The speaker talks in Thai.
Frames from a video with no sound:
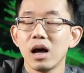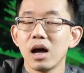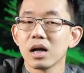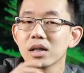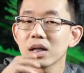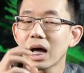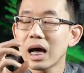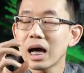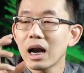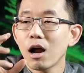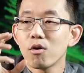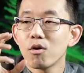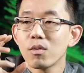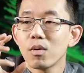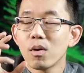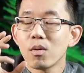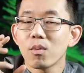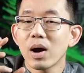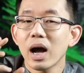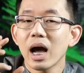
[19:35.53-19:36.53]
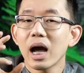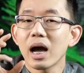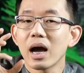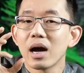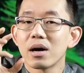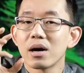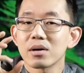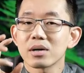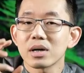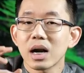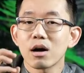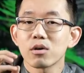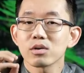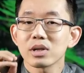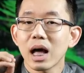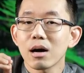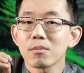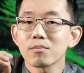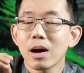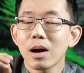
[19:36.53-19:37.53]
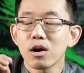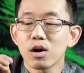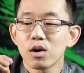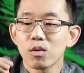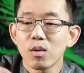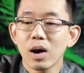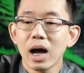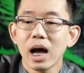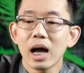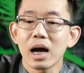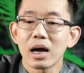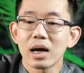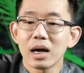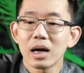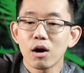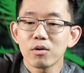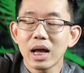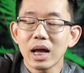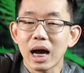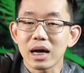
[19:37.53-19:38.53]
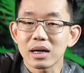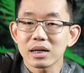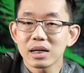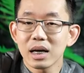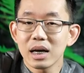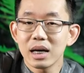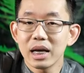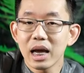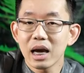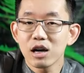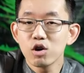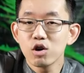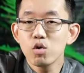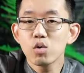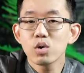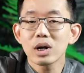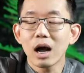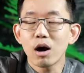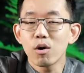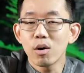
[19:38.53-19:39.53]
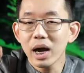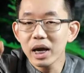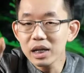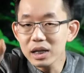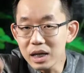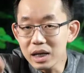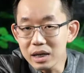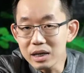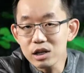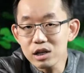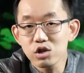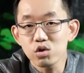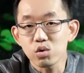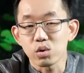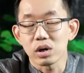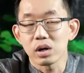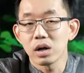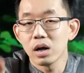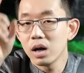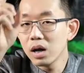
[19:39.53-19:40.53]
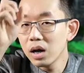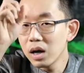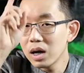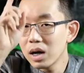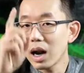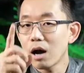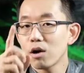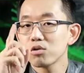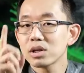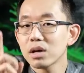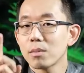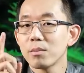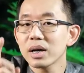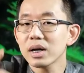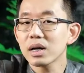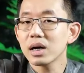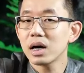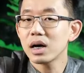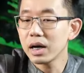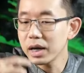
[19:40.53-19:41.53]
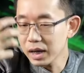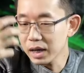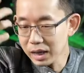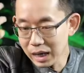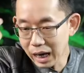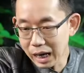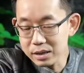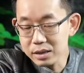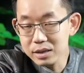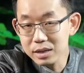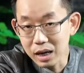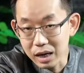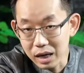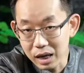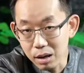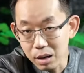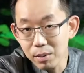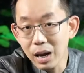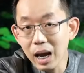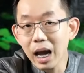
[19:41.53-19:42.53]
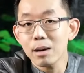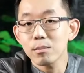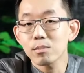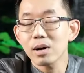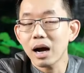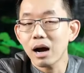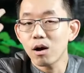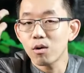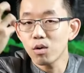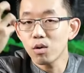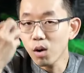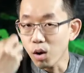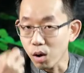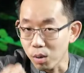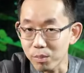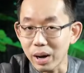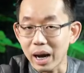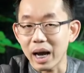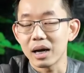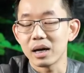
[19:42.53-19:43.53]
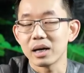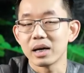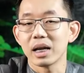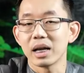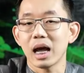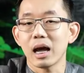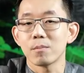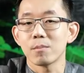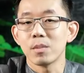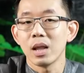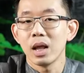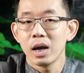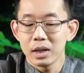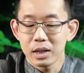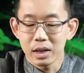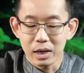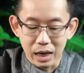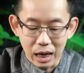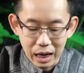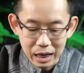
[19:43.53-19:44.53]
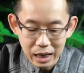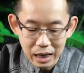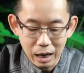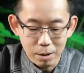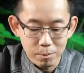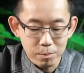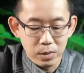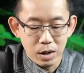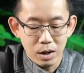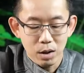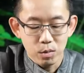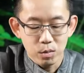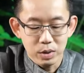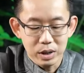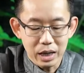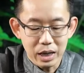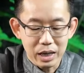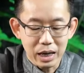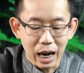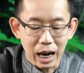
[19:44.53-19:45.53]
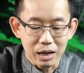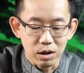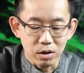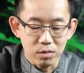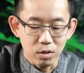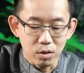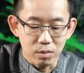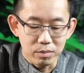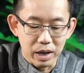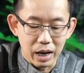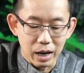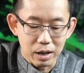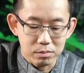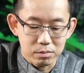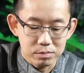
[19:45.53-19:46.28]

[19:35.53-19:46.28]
ถ้าเราบอกว่าเราตั้งเป้าเลยว่าเราอยากจะเลี้ยงลูกเราให้ดีที่สุด เราจะไม่เคยงัดศักยภาพเขาออกมาเลยนะครับดังนั้นนะครับวิธีการของผมเนี่ย